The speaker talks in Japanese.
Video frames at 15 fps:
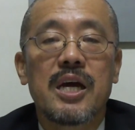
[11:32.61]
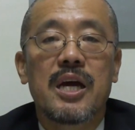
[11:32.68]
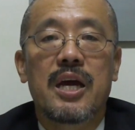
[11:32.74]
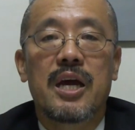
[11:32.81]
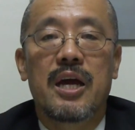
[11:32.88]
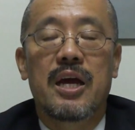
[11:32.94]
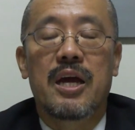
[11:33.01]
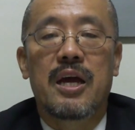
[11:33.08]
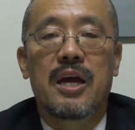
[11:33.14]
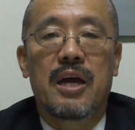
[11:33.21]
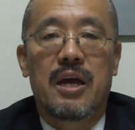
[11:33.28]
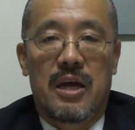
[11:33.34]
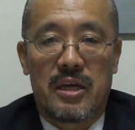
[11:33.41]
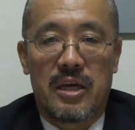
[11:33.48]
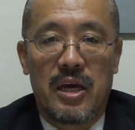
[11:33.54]

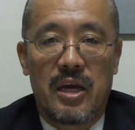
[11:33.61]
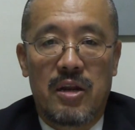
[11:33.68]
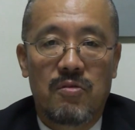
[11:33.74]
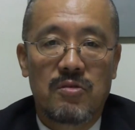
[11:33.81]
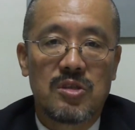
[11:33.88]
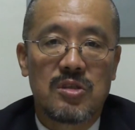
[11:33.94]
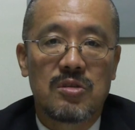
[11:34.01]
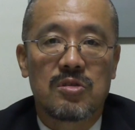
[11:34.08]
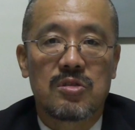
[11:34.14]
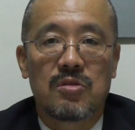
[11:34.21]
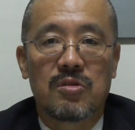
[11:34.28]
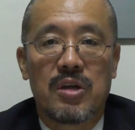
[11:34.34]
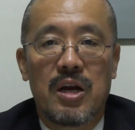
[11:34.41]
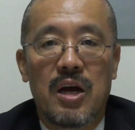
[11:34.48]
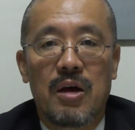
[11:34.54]
えー、芸能人の人
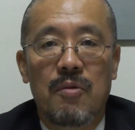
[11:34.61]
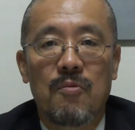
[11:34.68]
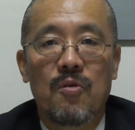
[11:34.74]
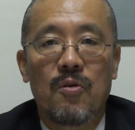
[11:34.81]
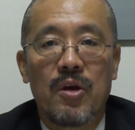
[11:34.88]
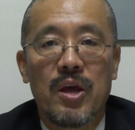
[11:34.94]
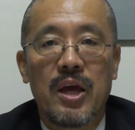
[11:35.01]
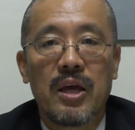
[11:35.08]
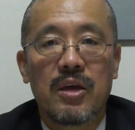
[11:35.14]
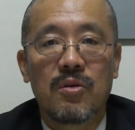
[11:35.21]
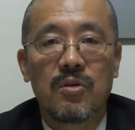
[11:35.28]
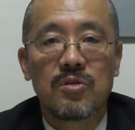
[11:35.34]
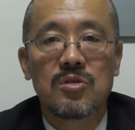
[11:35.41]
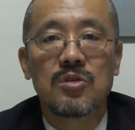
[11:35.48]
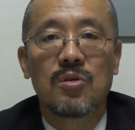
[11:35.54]
ならもう永
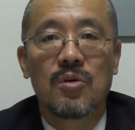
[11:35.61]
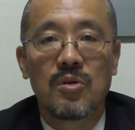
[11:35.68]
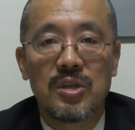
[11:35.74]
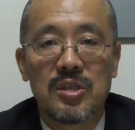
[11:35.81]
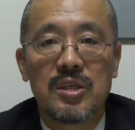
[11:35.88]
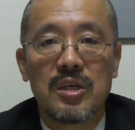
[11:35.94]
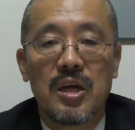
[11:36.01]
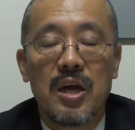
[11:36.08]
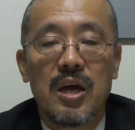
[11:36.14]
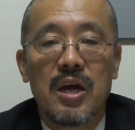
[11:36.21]
久追放です、